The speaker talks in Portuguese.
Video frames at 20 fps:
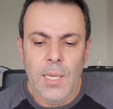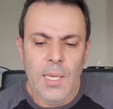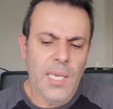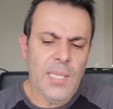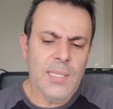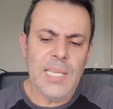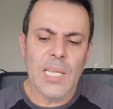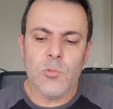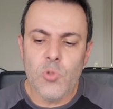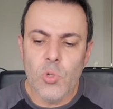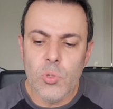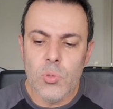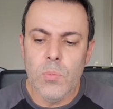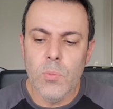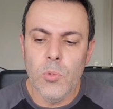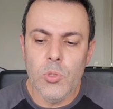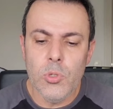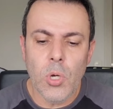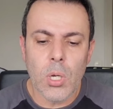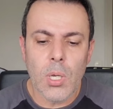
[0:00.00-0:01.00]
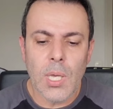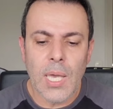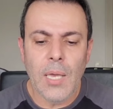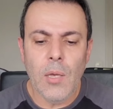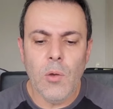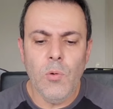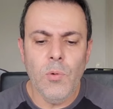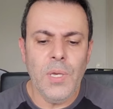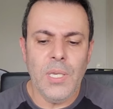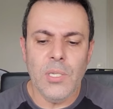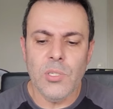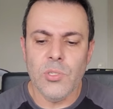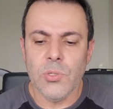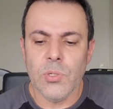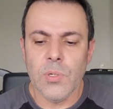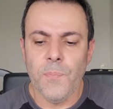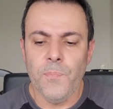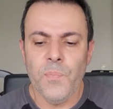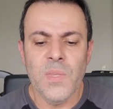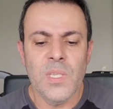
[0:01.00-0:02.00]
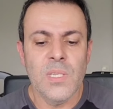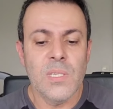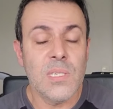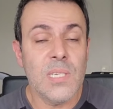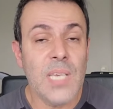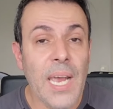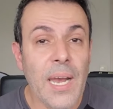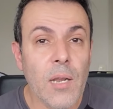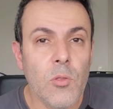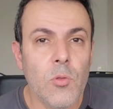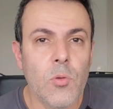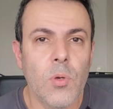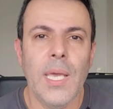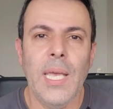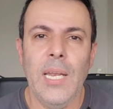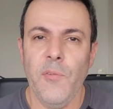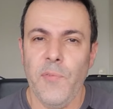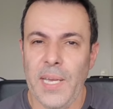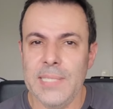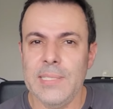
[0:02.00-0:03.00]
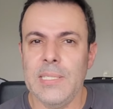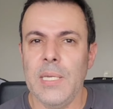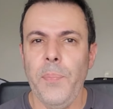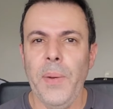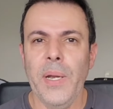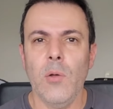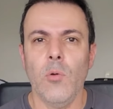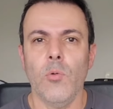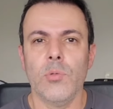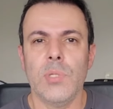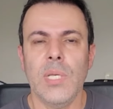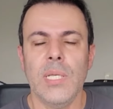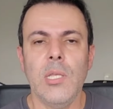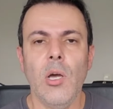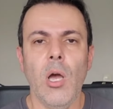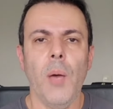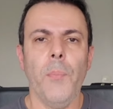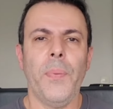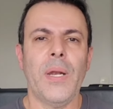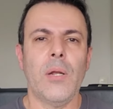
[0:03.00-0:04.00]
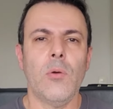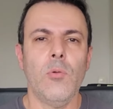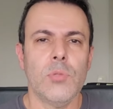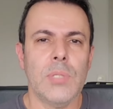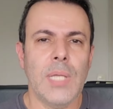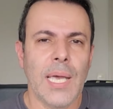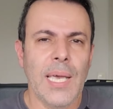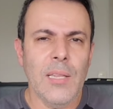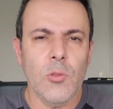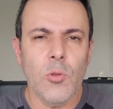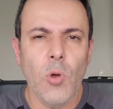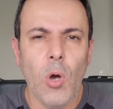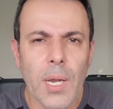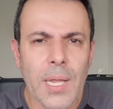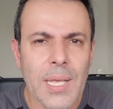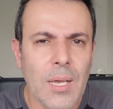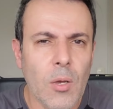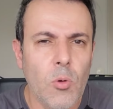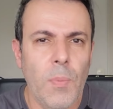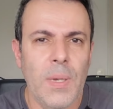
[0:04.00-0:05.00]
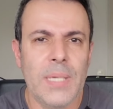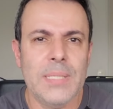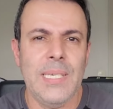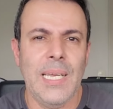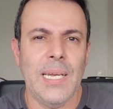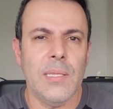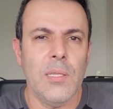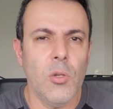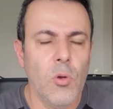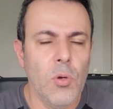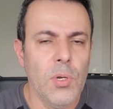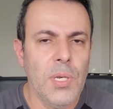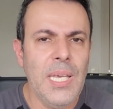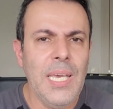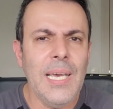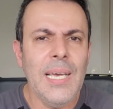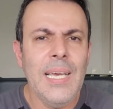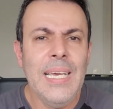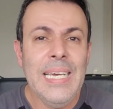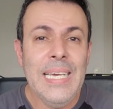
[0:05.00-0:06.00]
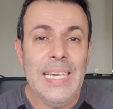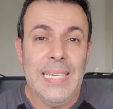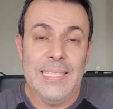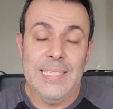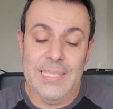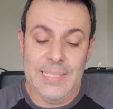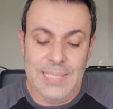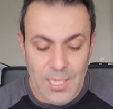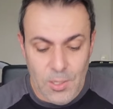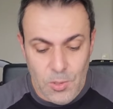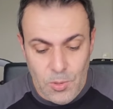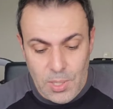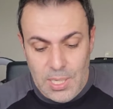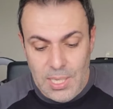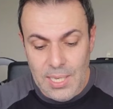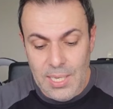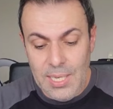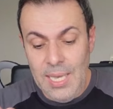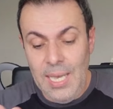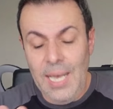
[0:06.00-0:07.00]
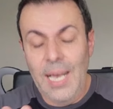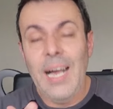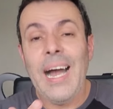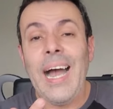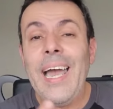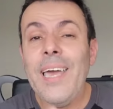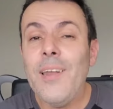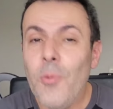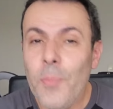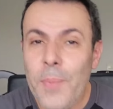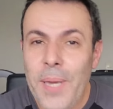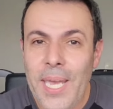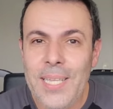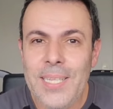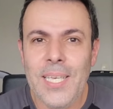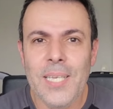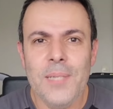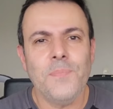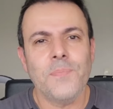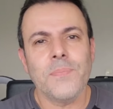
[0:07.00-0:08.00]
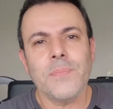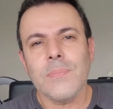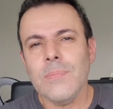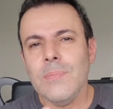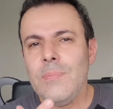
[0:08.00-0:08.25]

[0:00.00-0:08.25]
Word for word: E tá todo mundo ok com isso certo? Ele faz essa pergunta. Então é uma pergunta retórica com uma certa ironia, dizendo que Iron Maiden,